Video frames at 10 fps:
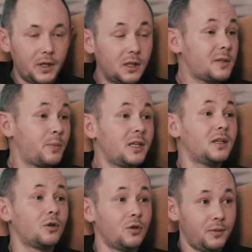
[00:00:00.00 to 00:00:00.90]
НСП
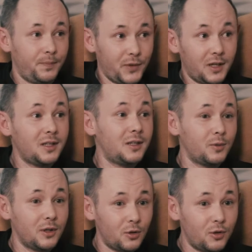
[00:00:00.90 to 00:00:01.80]
героя. Архетип
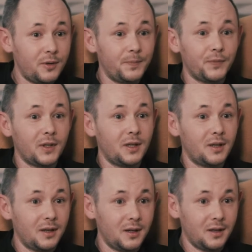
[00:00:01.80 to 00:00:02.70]
героя
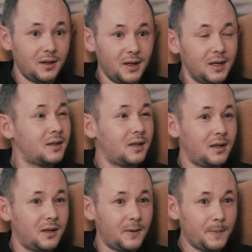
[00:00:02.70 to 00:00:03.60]
э,
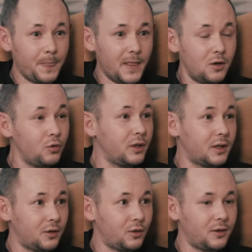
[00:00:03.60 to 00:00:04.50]
это люди,
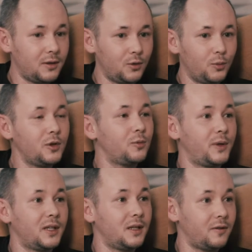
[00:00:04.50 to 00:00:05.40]
которые умеют
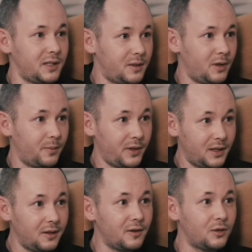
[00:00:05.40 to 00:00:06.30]
преодолевать себя,
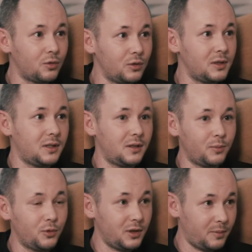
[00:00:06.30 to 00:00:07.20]
преодолевать трудности на
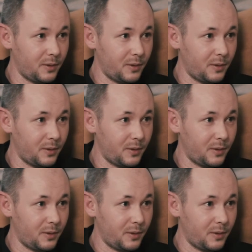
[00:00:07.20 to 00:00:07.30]
пути к